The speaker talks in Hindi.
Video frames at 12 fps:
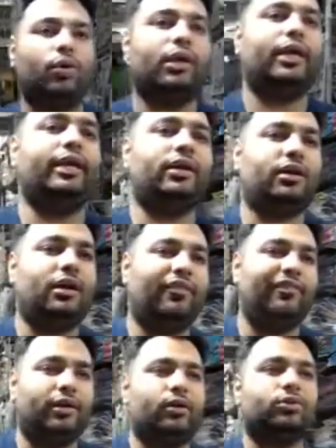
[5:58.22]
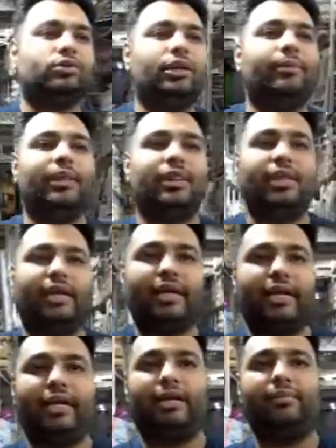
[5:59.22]
ऑनलाइन काफ़ी कॉस्टली मिलती है
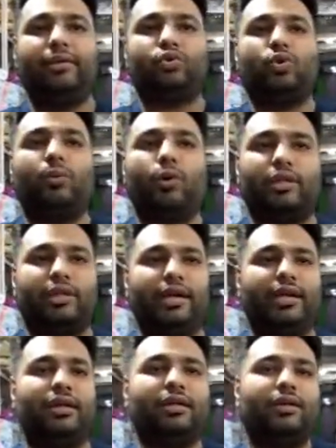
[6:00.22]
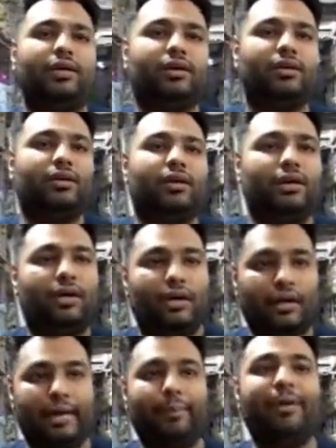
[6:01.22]
ये आइटम इसको बोलते हैं
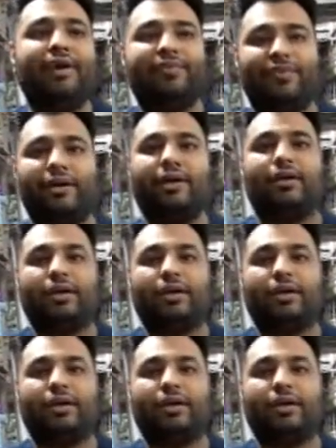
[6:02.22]
रैबिट फर